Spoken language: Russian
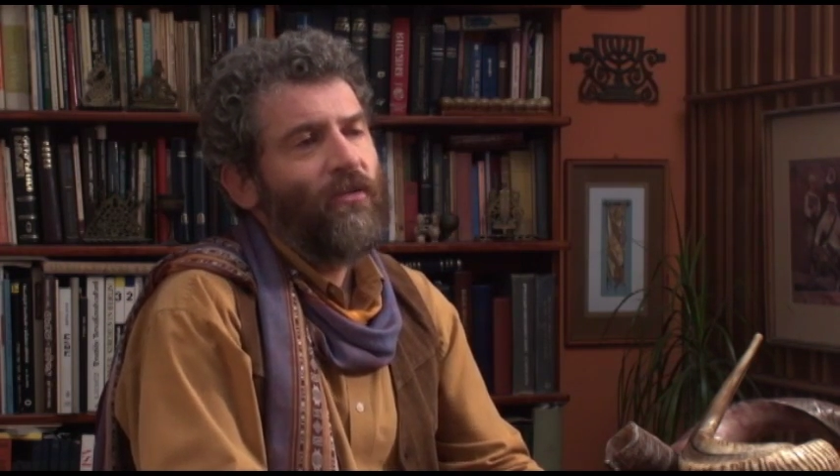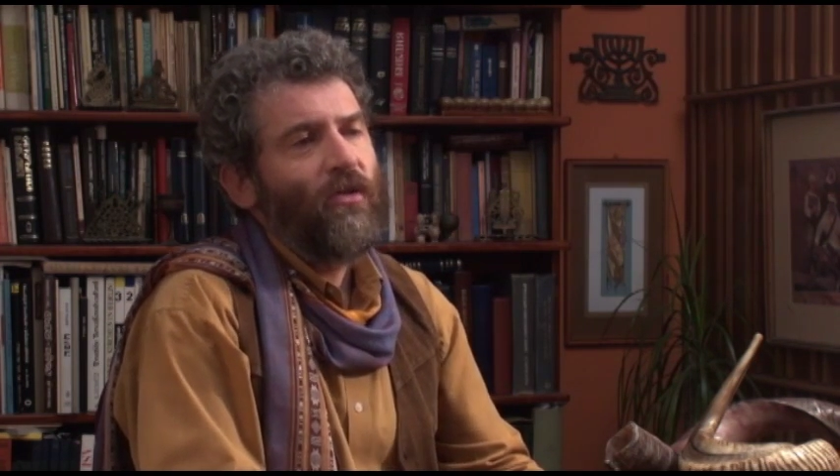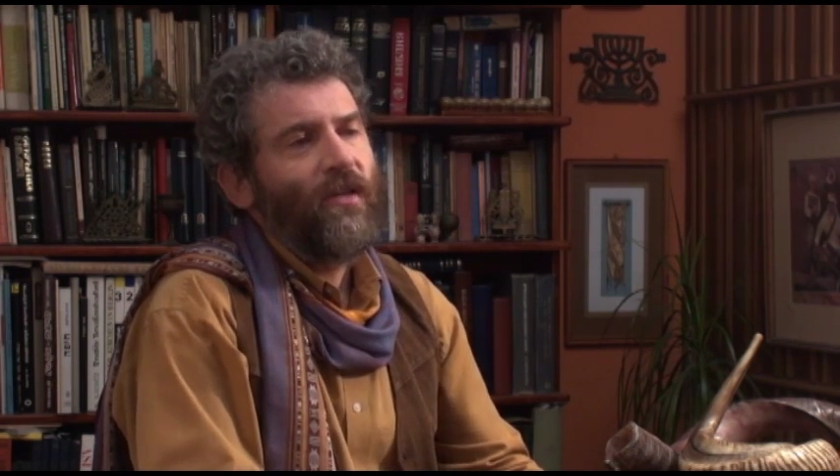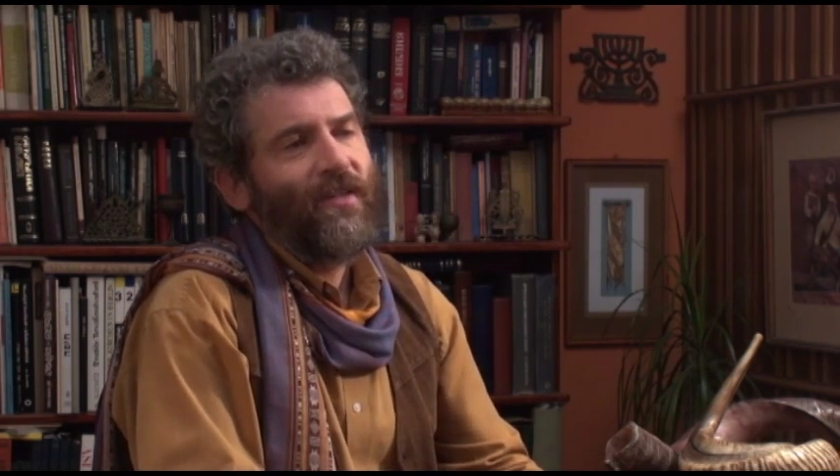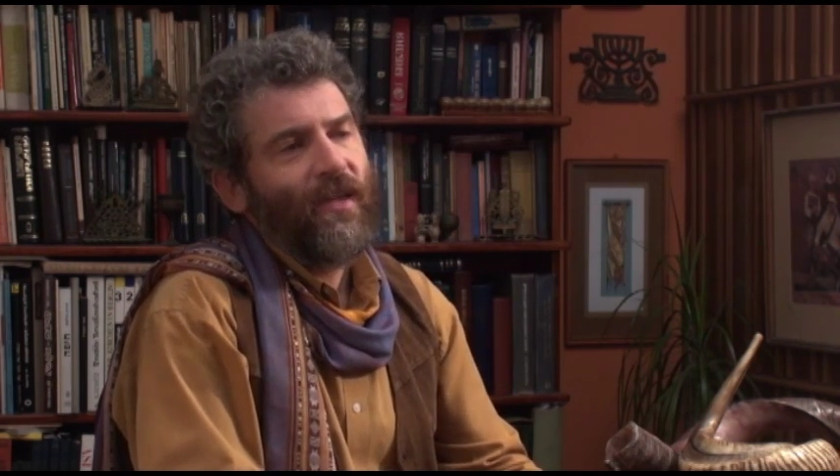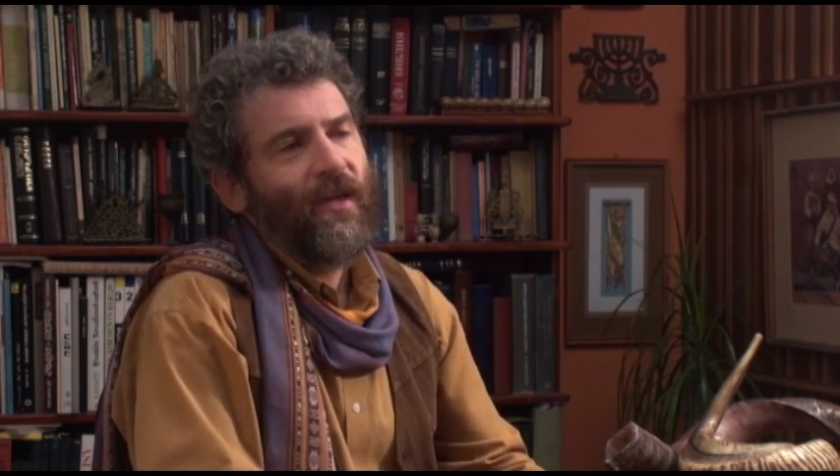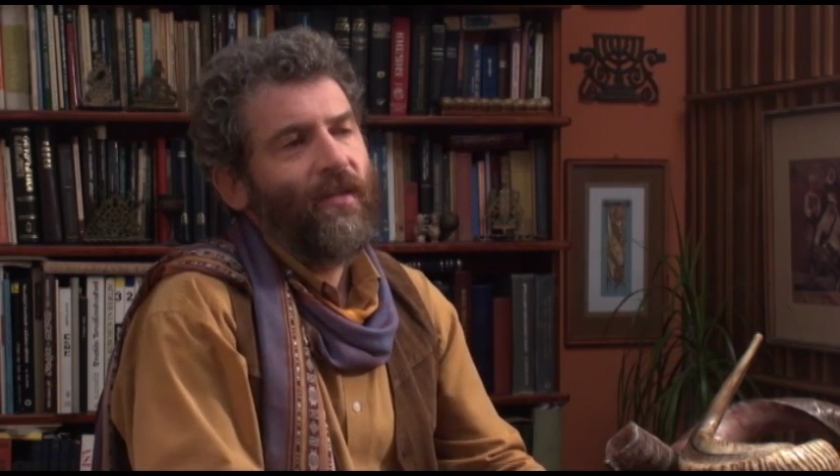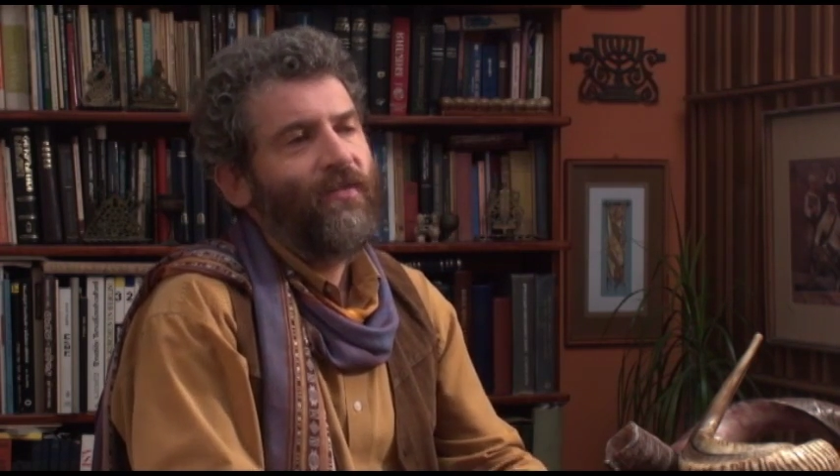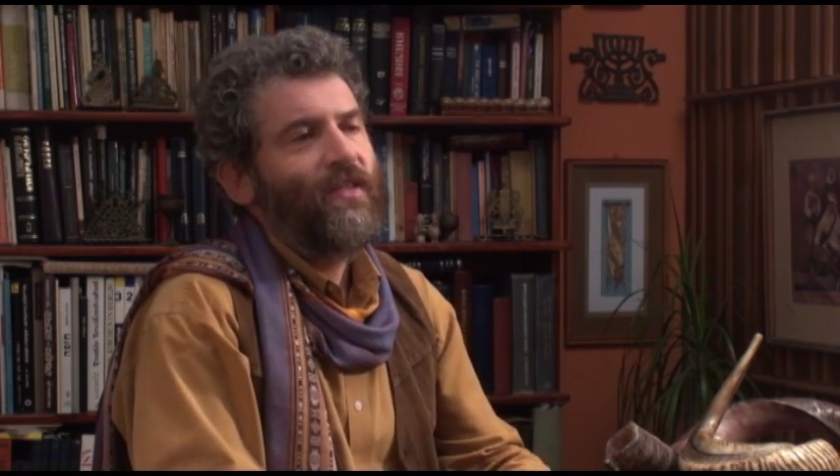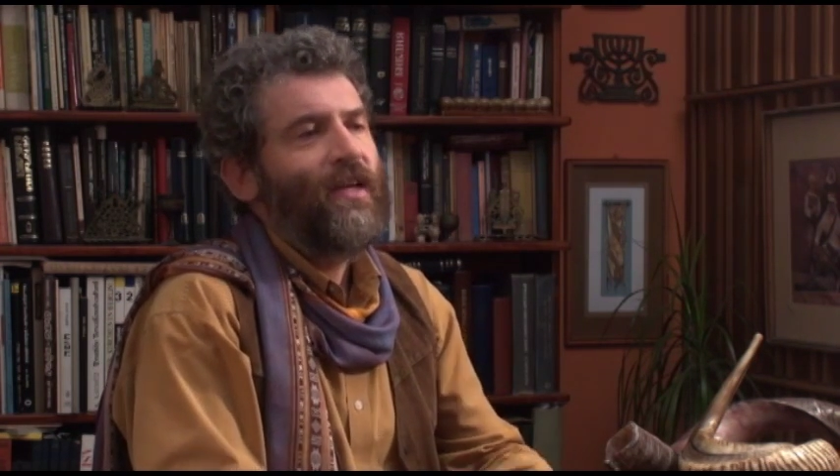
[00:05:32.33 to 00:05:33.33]
которые
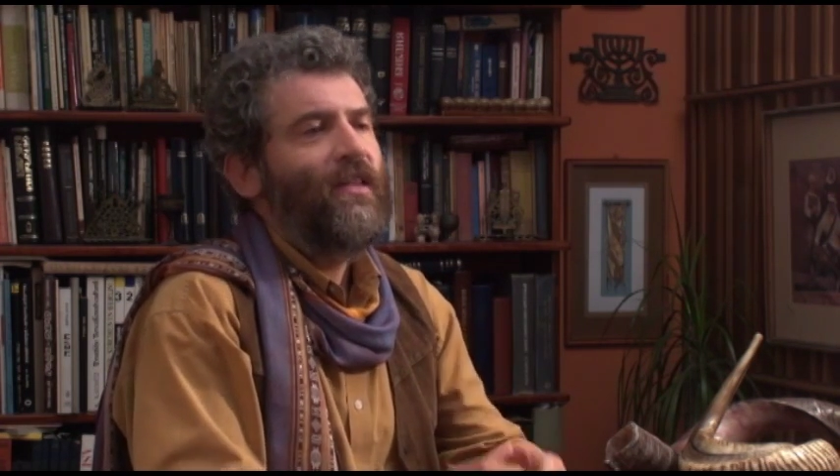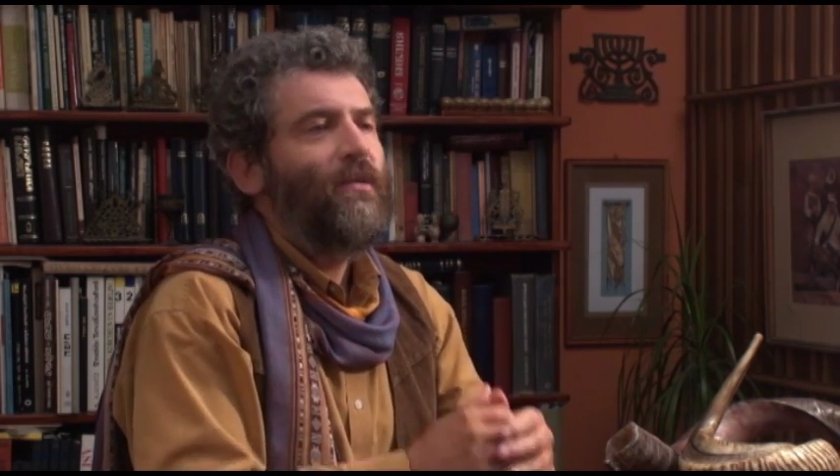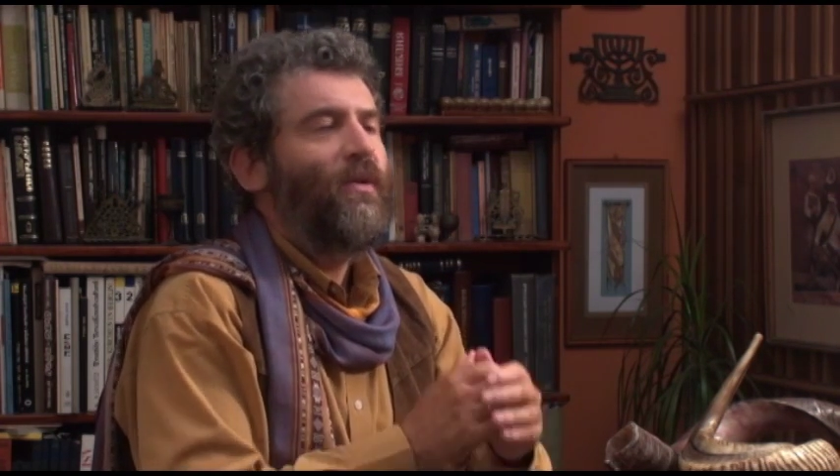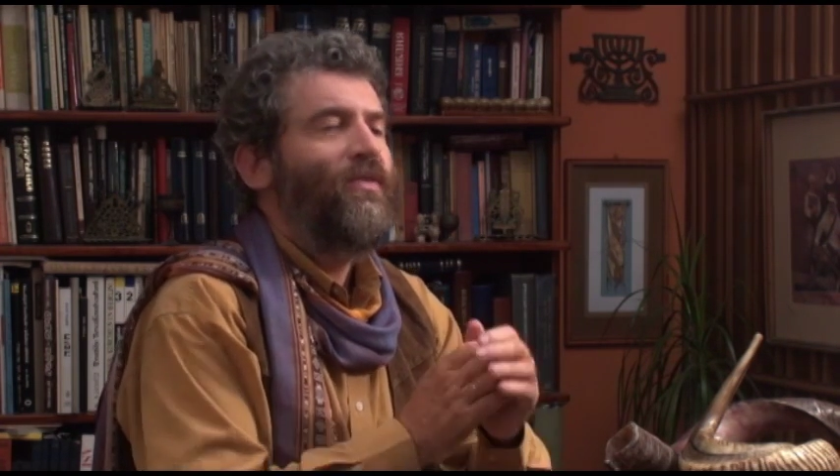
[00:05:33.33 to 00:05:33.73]
стоят в центре